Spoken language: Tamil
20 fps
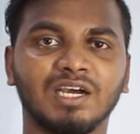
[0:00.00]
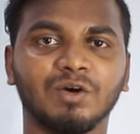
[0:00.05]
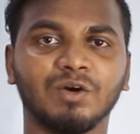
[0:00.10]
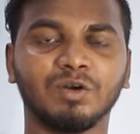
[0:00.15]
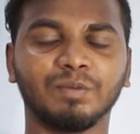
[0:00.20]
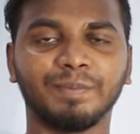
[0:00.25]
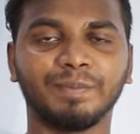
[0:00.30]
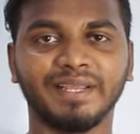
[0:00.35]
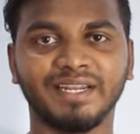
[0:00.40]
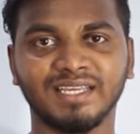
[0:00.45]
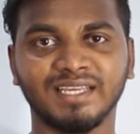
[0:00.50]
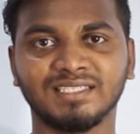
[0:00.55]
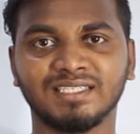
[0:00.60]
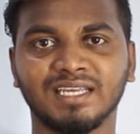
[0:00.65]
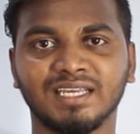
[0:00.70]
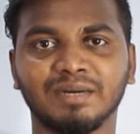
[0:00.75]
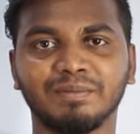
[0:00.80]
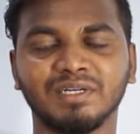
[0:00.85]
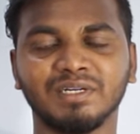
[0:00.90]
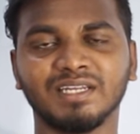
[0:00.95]
ஒரு பெரிய
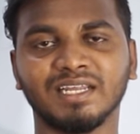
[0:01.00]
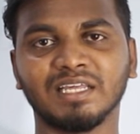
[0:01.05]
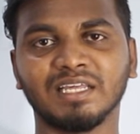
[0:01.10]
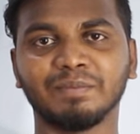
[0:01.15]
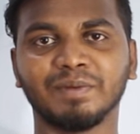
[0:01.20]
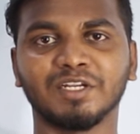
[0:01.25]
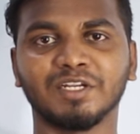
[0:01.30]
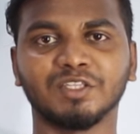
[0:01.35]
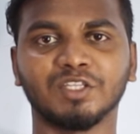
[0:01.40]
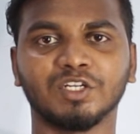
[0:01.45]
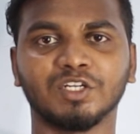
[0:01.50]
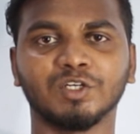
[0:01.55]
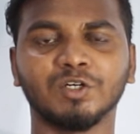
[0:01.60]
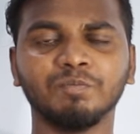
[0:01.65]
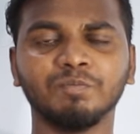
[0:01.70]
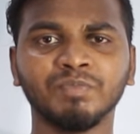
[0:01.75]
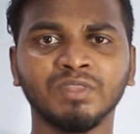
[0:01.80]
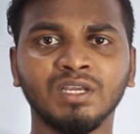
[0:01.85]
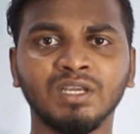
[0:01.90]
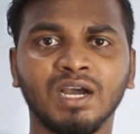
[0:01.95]
சேல் அப்படின்னு நிறைய பேருக்கு
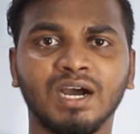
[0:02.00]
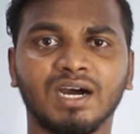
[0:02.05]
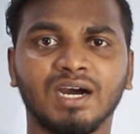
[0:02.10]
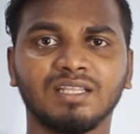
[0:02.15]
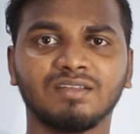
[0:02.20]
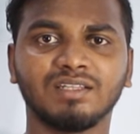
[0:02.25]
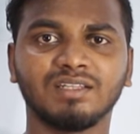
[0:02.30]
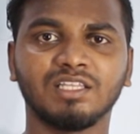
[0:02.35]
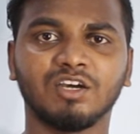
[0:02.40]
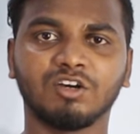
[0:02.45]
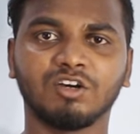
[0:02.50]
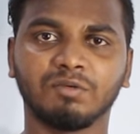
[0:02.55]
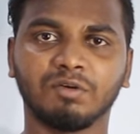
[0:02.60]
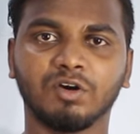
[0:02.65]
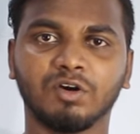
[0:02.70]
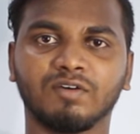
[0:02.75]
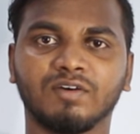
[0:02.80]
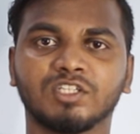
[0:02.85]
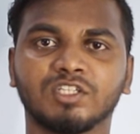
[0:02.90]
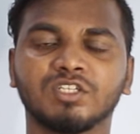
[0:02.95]
தெரியும் அது வந்து அவங்க
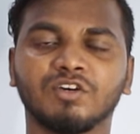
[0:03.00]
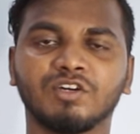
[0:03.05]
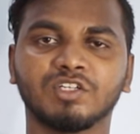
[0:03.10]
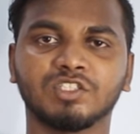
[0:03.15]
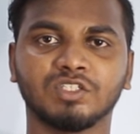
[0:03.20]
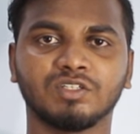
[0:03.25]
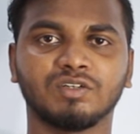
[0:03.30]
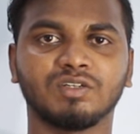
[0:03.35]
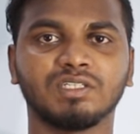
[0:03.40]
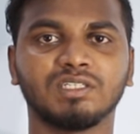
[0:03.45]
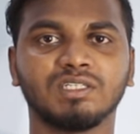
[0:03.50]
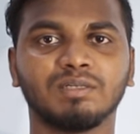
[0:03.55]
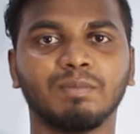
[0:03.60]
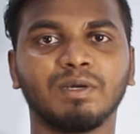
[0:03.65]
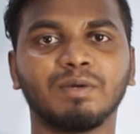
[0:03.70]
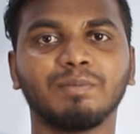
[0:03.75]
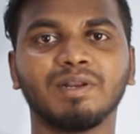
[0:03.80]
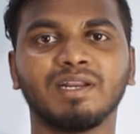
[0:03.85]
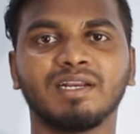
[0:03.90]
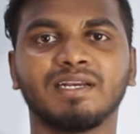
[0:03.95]
வருஷ வருஷம் வந்து
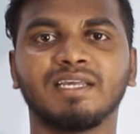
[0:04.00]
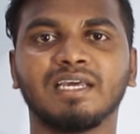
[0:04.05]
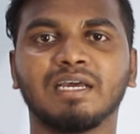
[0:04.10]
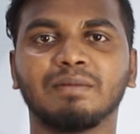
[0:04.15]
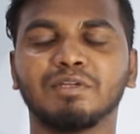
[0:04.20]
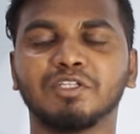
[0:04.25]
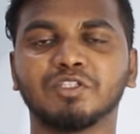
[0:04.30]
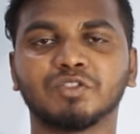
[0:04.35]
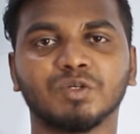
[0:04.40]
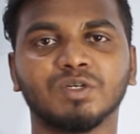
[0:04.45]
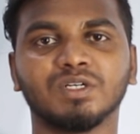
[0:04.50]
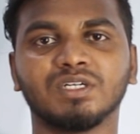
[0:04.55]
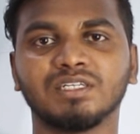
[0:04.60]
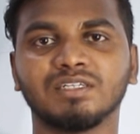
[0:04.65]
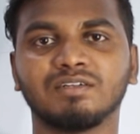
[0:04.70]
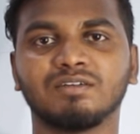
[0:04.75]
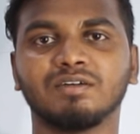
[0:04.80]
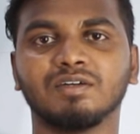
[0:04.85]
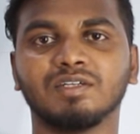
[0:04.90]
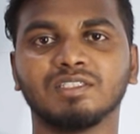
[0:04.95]
பிக் பில்லியன் டே அப்படின்னு சொல்லிட்டு
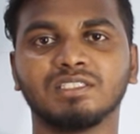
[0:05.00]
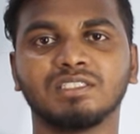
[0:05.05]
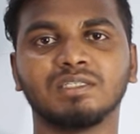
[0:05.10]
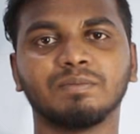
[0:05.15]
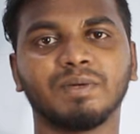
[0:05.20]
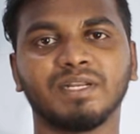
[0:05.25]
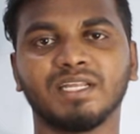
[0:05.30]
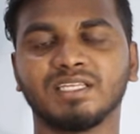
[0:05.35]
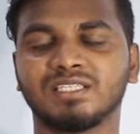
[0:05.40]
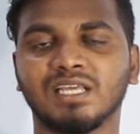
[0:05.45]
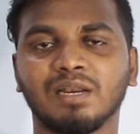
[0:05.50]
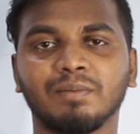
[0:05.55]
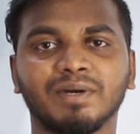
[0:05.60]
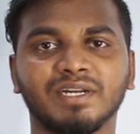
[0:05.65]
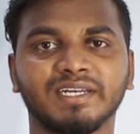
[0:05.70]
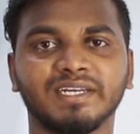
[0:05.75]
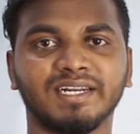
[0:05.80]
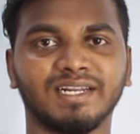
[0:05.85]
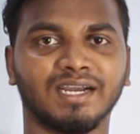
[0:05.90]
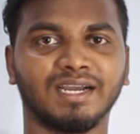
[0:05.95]
வச்சுட்டு பெரிய சேல்
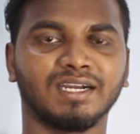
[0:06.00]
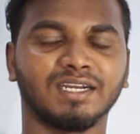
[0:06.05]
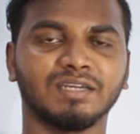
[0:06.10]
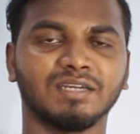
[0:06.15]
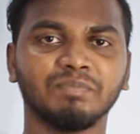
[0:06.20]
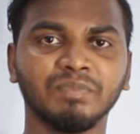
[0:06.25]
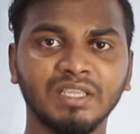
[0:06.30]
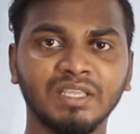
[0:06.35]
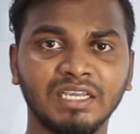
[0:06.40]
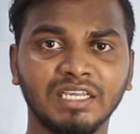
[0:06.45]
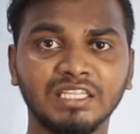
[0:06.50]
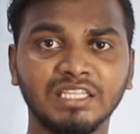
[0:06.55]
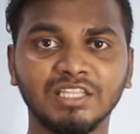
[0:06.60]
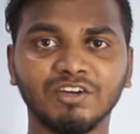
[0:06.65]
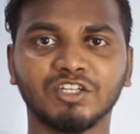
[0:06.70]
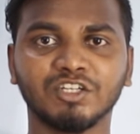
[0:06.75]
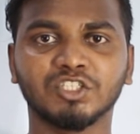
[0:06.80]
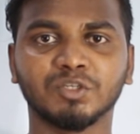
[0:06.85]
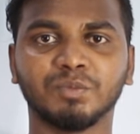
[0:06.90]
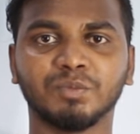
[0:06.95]
பண்ணிட்டு இருக்காங்க இந்த
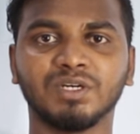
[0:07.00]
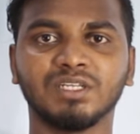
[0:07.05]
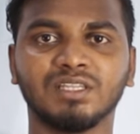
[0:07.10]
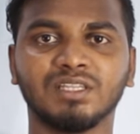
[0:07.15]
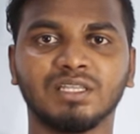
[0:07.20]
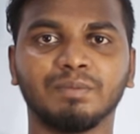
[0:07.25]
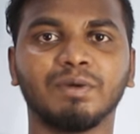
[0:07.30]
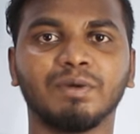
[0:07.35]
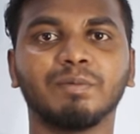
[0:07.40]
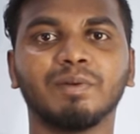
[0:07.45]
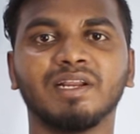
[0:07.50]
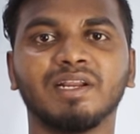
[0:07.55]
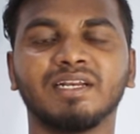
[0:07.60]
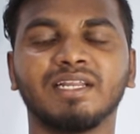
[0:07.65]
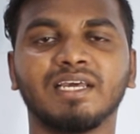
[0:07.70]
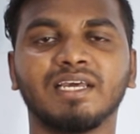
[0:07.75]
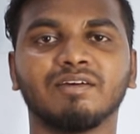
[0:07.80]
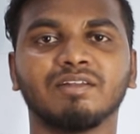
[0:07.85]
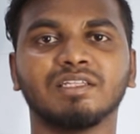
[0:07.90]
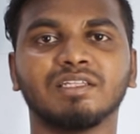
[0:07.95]
வருஷமும் இந்த பிக் பில்லியன்
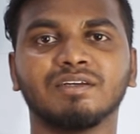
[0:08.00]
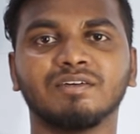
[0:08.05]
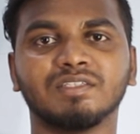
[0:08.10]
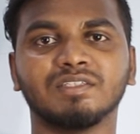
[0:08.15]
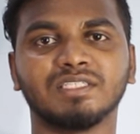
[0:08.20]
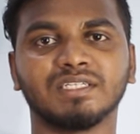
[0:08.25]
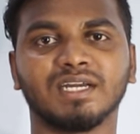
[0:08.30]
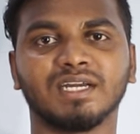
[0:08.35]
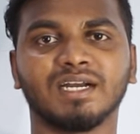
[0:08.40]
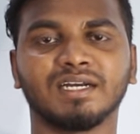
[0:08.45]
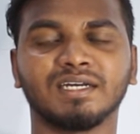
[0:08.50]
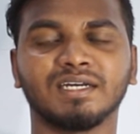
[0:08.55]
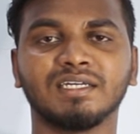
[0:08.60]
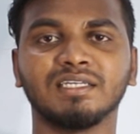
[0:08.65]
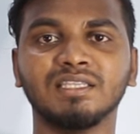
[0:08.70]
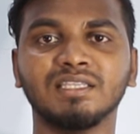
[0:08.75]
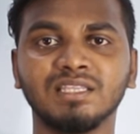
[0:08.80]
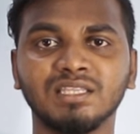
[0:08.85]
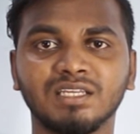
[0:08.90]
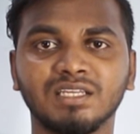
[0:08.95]
டே வந்து வச்சுருக்காங்க
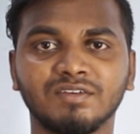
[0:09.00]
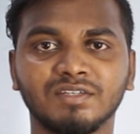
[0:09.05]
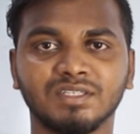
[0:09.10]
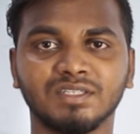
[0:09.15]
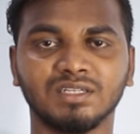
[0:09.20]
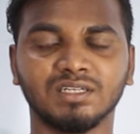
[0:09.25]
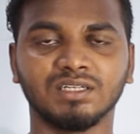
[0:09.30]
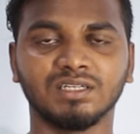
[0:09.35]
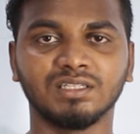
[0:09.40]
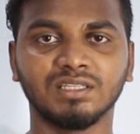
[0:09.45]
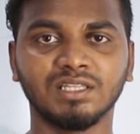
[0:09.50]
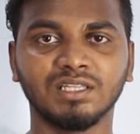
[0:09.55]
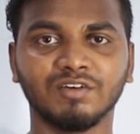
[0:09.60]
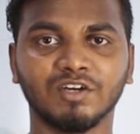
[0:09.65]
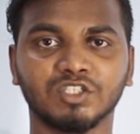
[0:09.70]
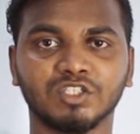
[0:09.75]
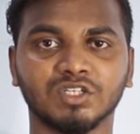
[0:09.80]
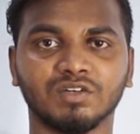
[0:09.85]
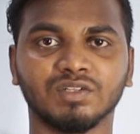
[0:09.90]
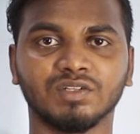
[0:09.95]
இந்த விஷ இந்த
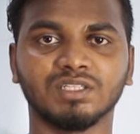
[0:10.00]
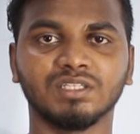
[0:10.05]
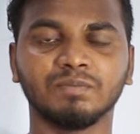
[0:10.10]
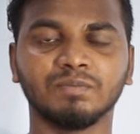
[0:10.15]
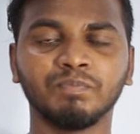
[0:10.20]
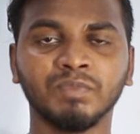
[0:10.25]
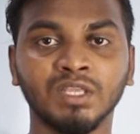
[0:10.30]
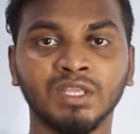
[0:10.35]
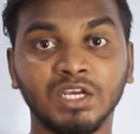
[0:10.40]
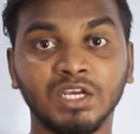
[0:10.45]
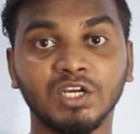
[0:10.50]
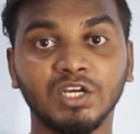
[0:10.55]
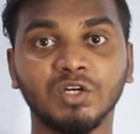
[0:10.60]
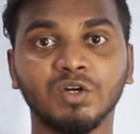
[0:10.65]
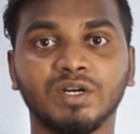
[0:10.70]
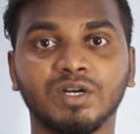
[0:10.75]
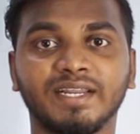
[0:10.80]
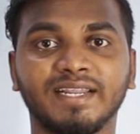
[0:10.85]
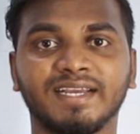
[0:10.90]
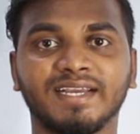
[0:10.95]
வருஷம் வந்து
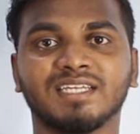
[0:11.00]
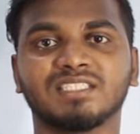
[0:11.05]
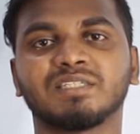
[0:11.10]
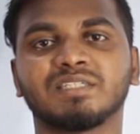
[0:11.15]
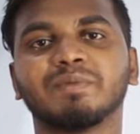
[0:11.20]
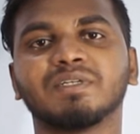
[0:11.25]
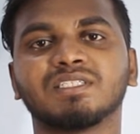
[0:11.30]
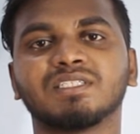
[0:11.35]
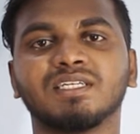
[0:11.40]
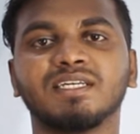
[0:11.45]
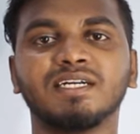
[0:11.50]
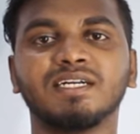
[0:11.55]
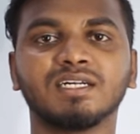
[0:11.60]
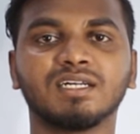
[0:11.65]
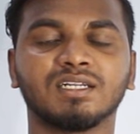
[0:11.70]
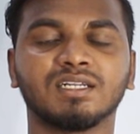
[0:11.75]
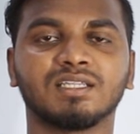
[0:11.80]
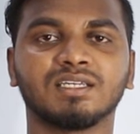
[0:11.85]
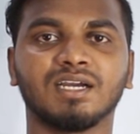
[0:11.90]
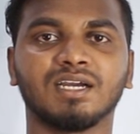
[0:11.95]
இன்னும் நிறைய கஸ்டமர்ஸை
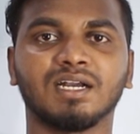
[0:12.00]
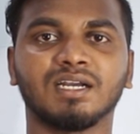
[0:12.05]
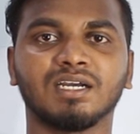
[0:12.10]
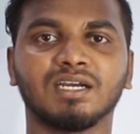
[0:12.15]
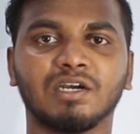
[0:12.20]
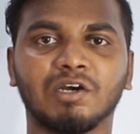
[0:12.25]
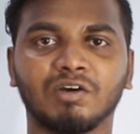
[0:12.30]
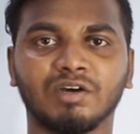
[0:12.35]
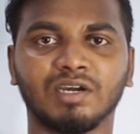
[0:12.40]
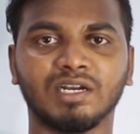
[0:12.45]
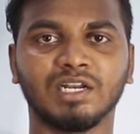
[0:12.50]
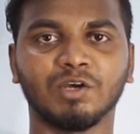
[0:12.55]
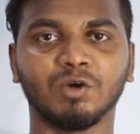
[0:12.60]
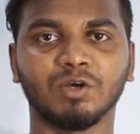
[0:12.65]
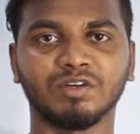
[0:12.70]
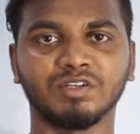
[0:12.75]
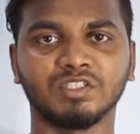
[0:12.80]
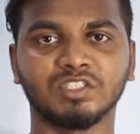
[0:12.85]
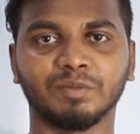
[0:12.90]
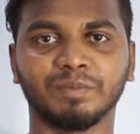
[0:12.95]
இழுக்கிறதுக்காக அவங்க என்ன
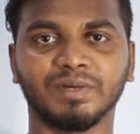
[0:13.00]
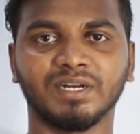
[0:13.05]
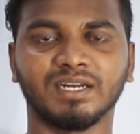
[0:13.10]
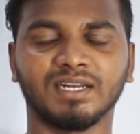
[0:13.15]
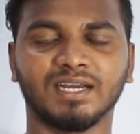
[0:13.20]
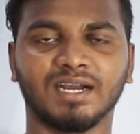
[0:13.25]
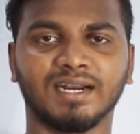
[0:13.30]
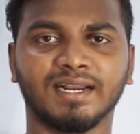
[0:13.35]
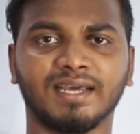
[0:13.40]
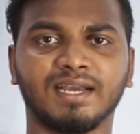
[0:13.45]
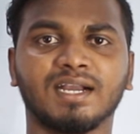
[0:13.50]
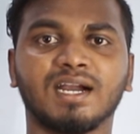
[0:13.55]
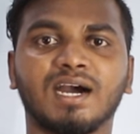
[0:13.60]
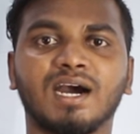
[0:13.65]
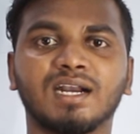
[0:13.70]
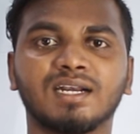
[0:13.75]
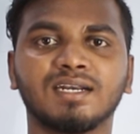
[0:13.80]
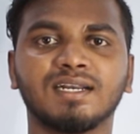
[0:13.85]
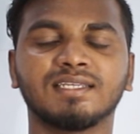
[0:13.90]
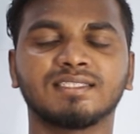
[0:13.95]
ஒரு விஷயம் பண்ணியிருக்காங்கன்னா
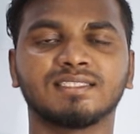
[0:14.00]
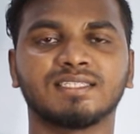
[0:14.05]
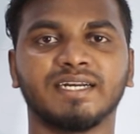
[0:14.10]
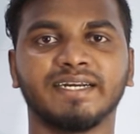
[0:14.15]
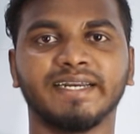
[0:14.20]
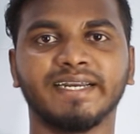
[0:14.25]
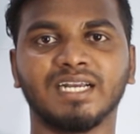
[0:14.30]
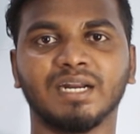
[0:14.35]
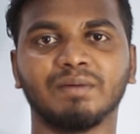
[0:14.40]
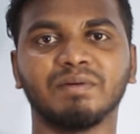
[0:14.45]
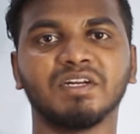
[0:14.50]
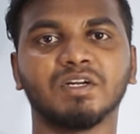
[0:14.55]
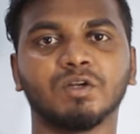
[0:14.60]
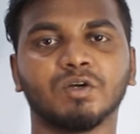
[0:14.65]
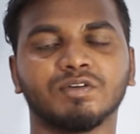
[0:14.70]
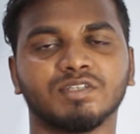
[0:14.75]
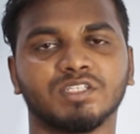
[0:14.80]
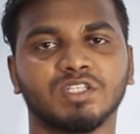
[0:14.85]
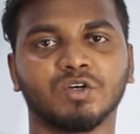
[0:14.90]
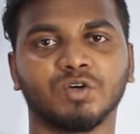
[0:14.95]
கார்ட்லெஸ் கிரெடிட் அப்படின்ற
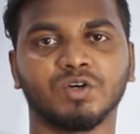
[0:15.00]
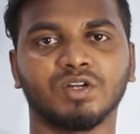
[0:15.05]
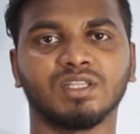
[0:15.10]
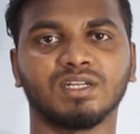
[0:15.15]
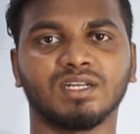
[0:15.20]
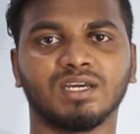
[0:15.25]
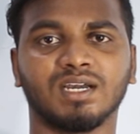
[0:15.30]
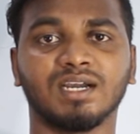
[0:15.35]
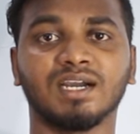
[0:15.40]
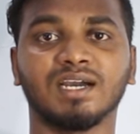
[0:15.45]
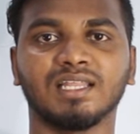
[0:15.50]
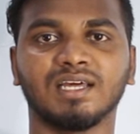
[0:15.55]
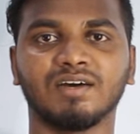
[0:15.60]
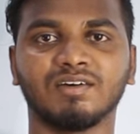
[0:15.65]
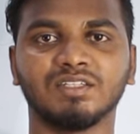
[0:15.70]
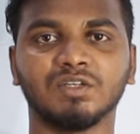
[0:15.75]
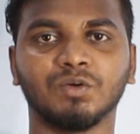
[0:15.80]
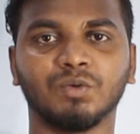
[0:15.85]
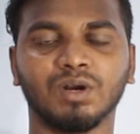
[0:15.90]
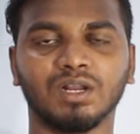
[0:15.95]
ஒரு விஷயத்தை கொண்டு வந்திருக்காங்க
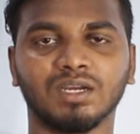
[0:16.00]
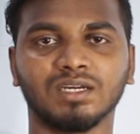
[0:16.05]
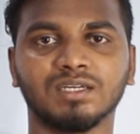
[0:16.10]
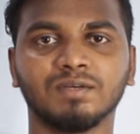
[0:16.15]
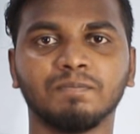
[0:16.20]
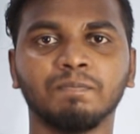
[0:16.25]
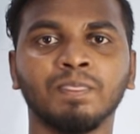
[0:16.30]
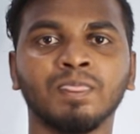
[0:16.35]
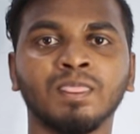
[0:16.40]
அதாவது உங்களுக்கு